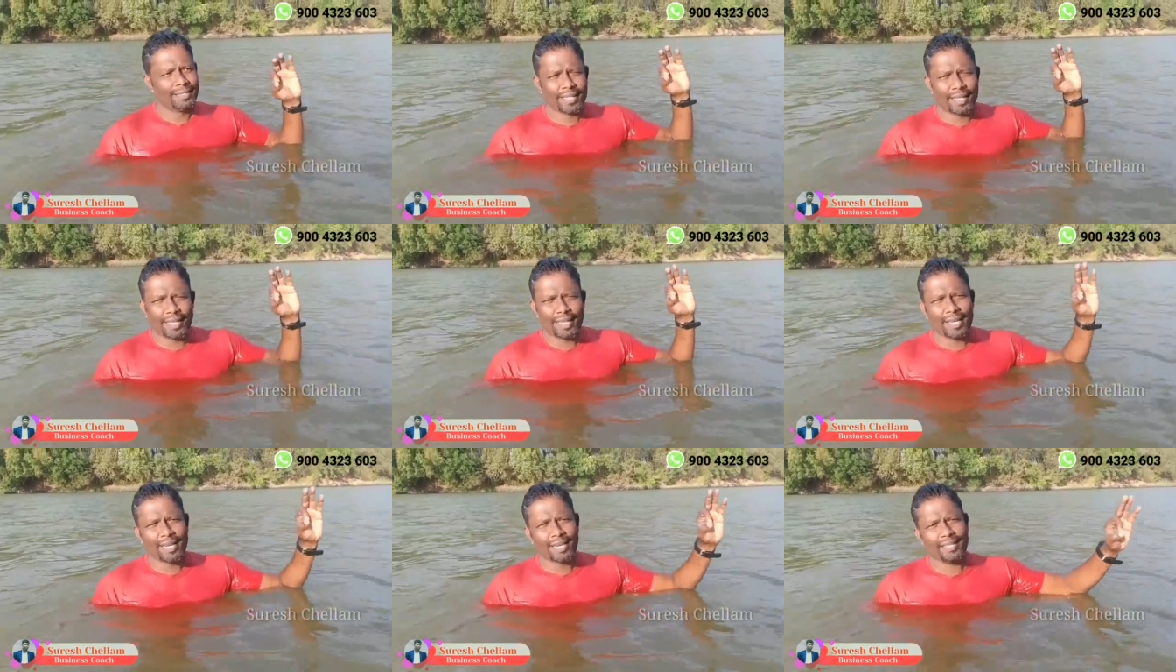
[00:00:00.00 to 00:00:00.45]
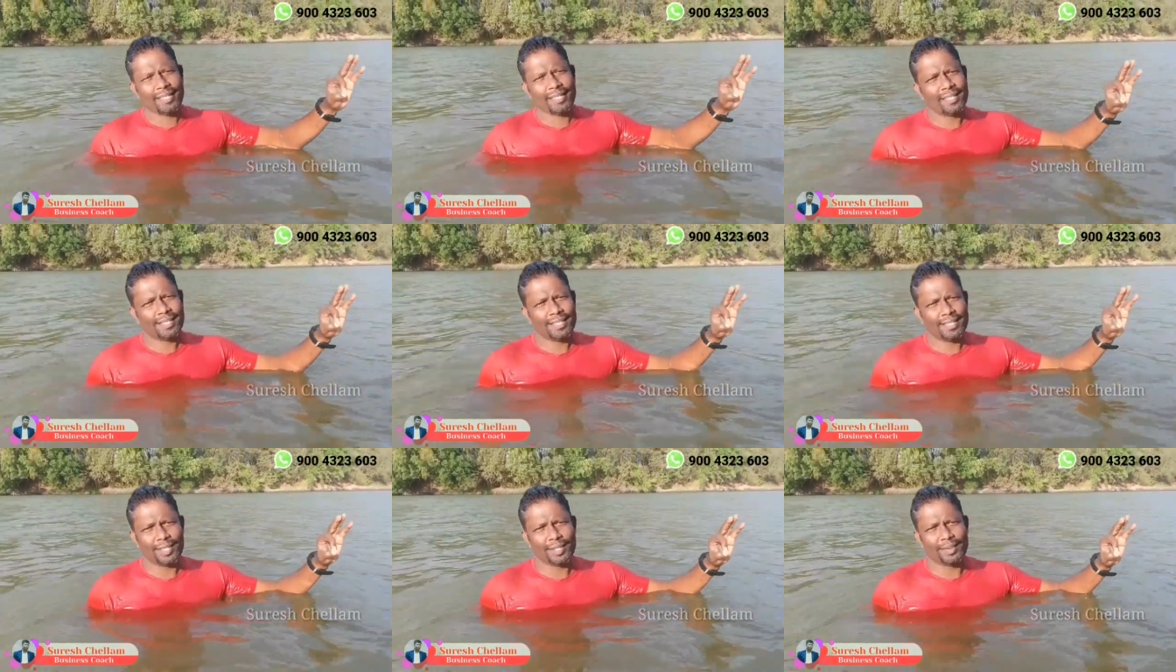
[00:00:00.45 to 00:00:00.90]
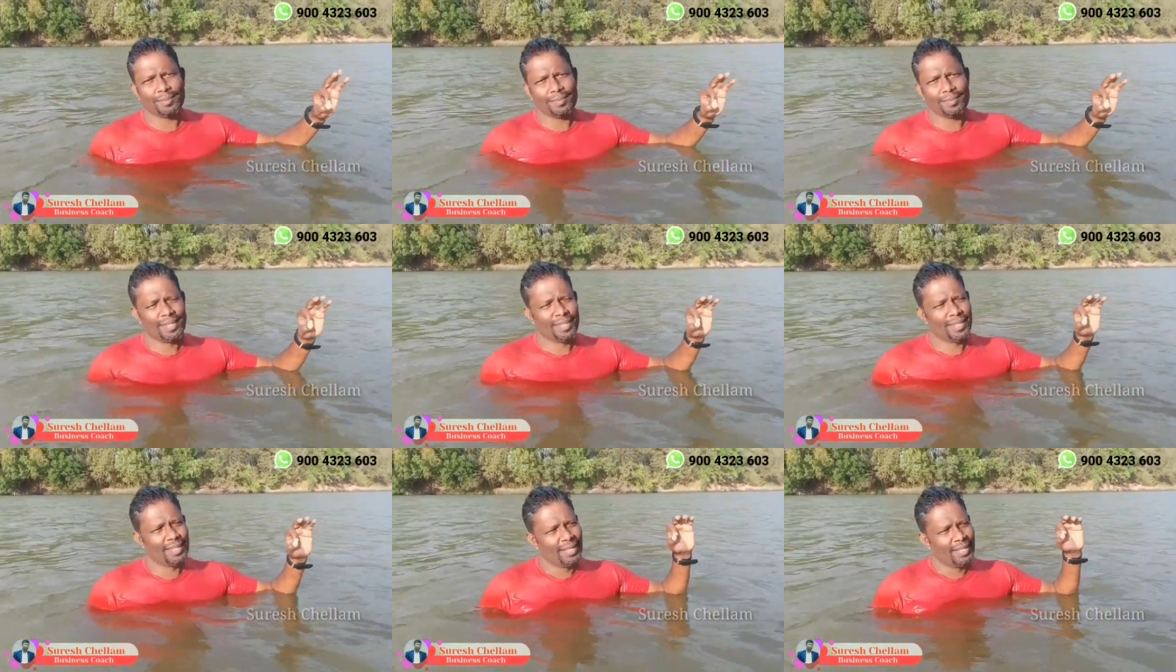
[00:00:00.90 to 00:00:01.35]
ஜெயிக்கிறது நிச்சயம்
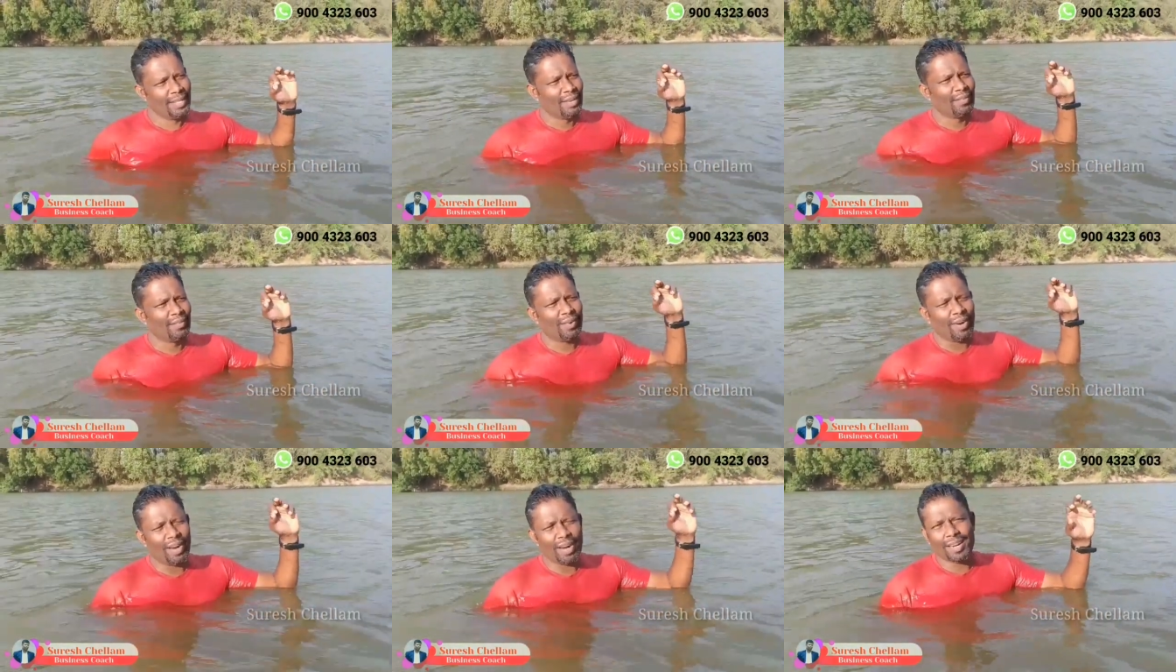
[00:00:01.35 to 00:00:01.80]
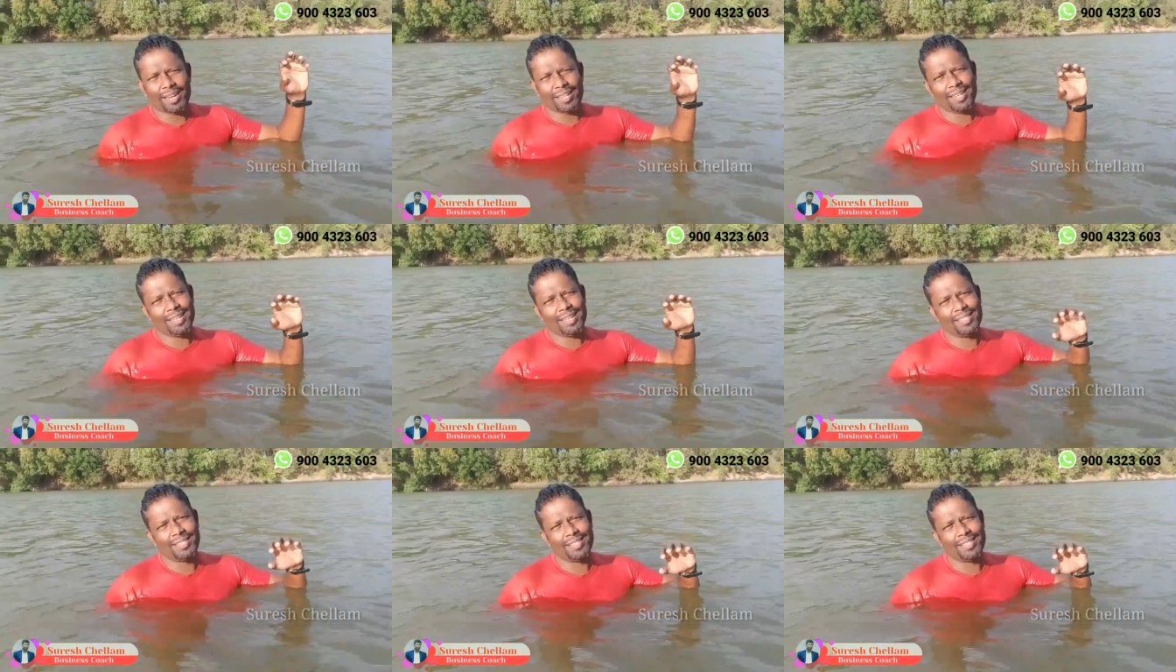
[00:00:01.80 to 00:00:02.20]
வாழ்கிறது